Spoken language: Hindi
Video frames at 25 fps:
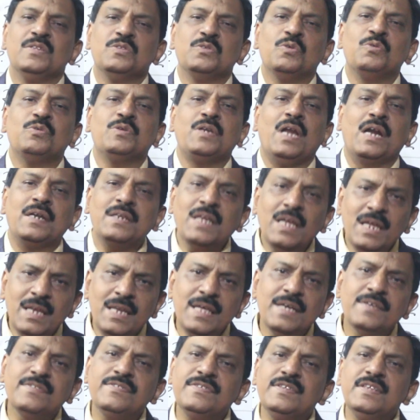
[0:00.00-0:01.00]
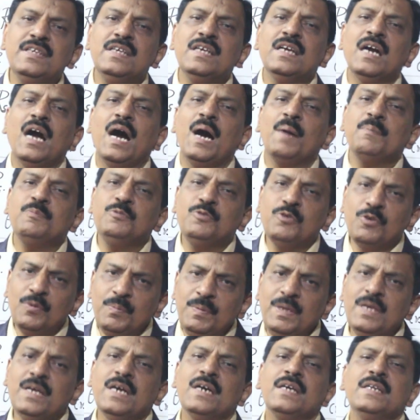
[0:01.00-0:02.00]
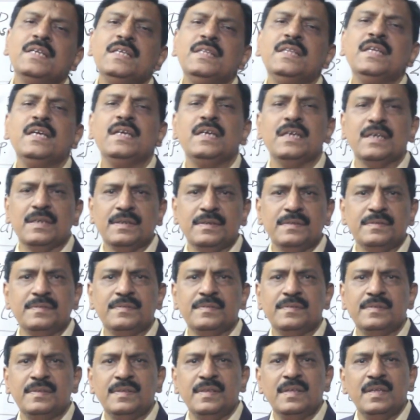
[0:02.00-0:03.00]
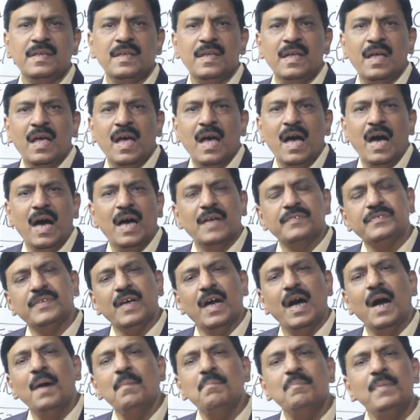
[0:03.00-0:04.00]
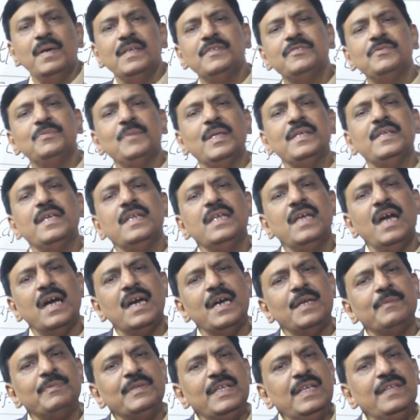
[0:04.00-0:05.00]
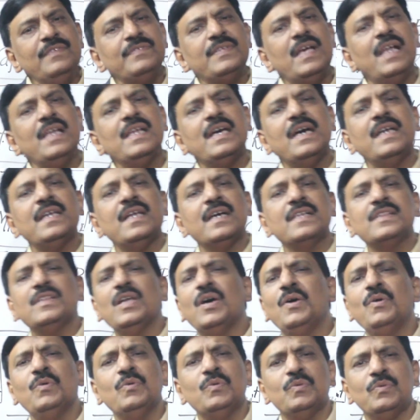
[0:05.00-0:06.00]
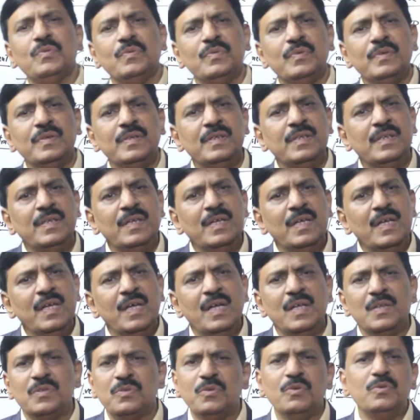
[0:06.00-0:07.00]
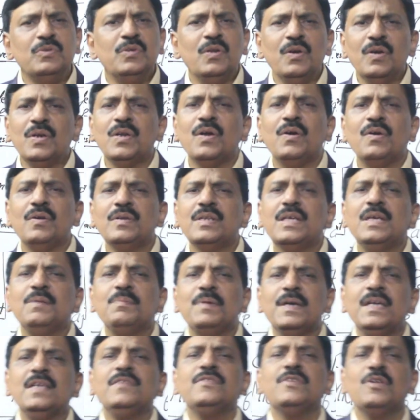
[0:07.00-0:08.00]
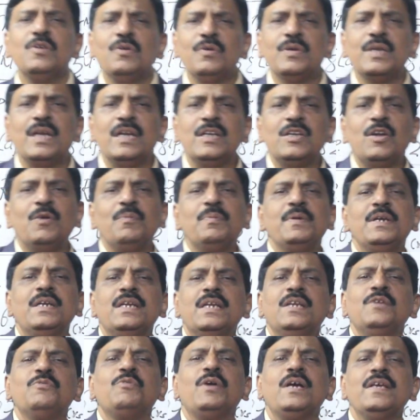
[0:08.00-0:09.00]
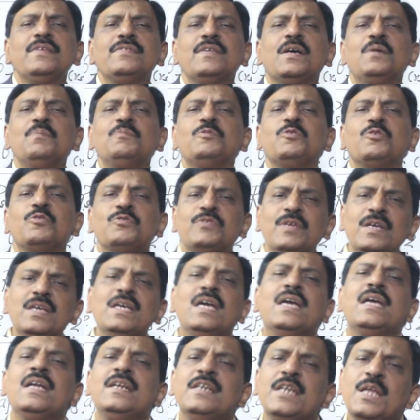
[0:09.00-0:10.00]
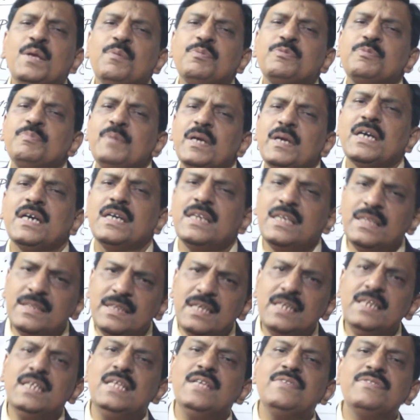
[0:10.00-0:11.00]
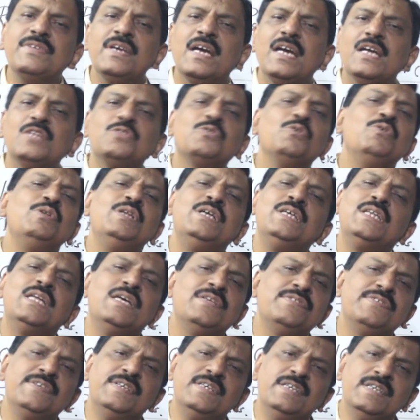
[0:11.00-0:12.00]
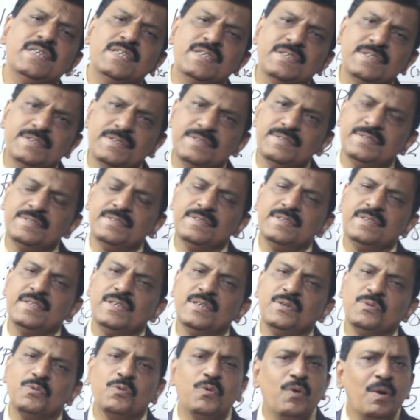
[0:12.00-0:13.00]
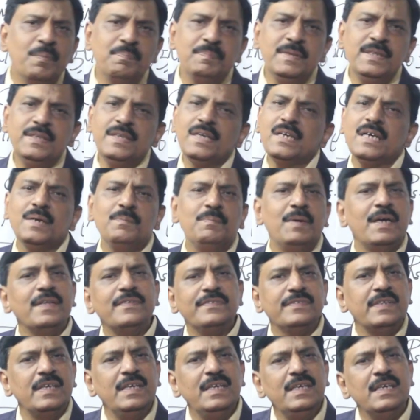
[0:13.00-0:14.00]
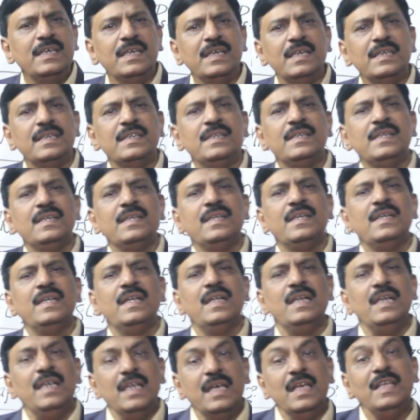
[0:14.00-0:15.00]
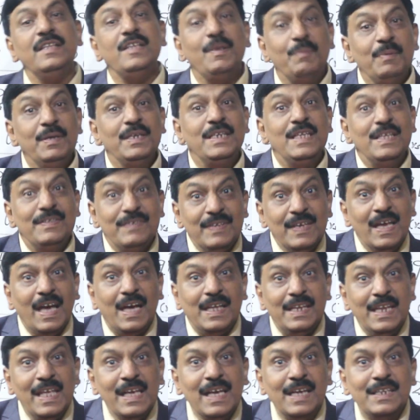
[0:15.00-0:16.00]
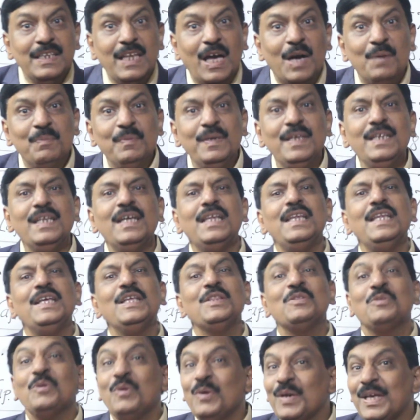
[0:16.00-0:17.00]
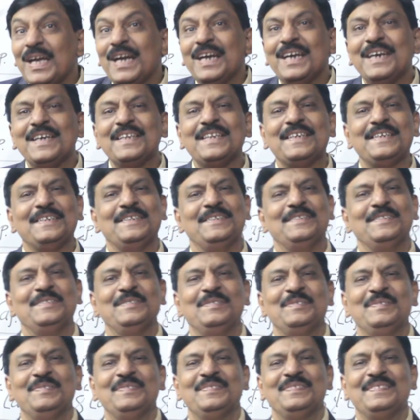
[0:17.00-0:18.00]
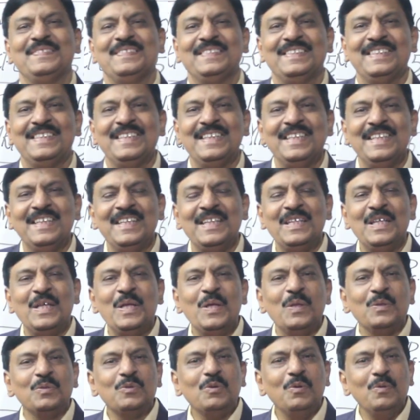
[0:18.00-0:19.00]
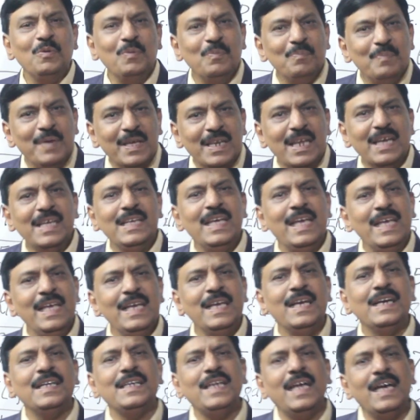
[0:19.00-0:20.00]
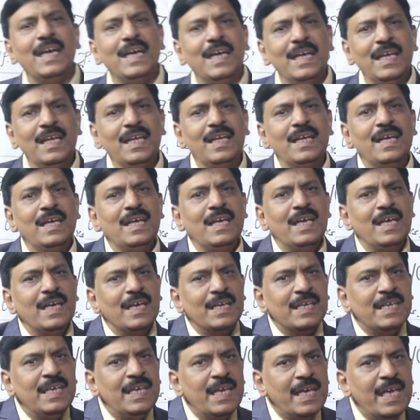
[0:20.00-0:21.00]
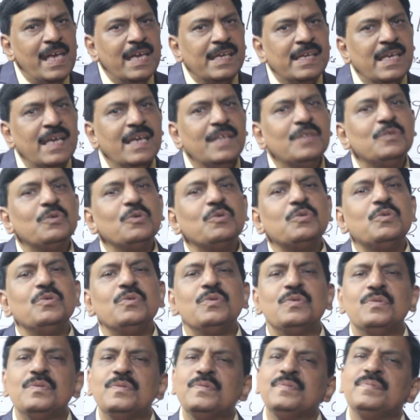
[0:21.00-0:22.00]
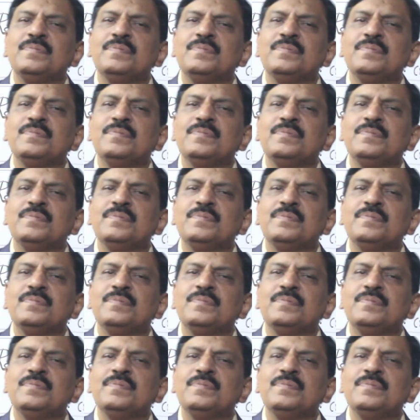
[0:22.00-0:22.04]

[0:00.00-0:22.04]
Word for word: तो टाटा इलेक्सी आप जो भी खरीदें अच्छा अब मैं नज़रिया अगर तीन साल का रखता हूं तो नो डाउट कि भाई चलो रेट ऑफ रिटर्न वाइज हम सोचेंगे कि डिप्स खरीदें नीचे आए तो लेना चाहिए वो अपनी जगह बात सही है लेकिन जब ये नीचे आने का नाम ही ना ले तो क्या करें तो मेरा यही कहना है कि एक एक दो दो